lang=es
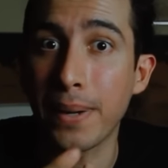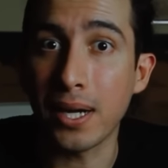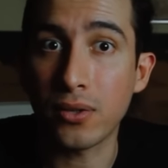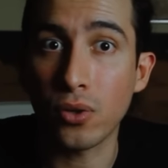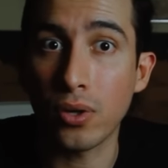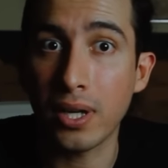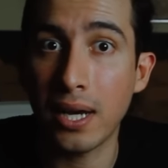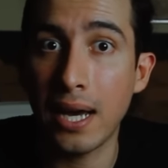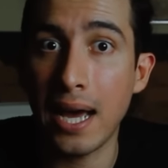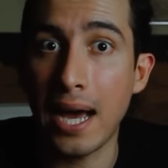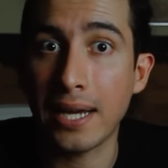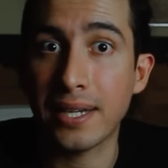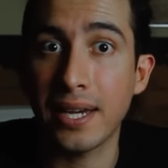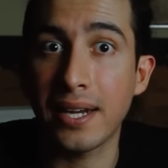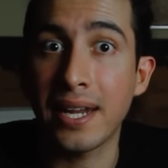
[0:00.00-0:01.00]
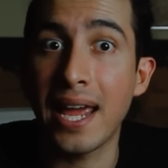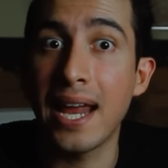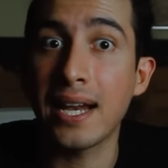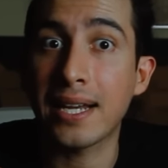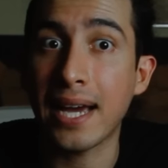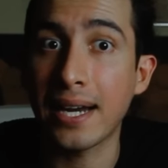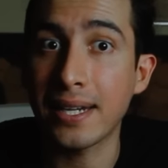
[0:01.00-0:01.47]
persona a quien
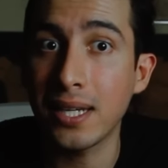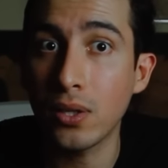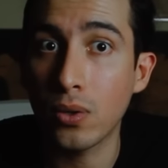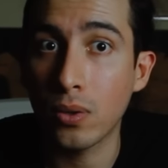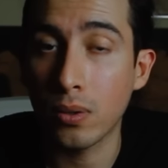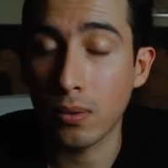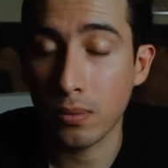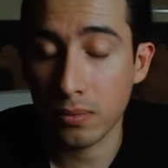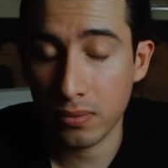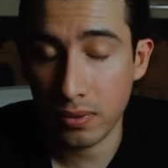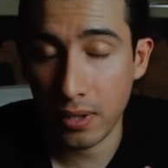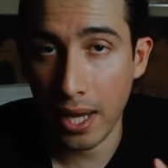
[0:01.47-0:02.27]
el canino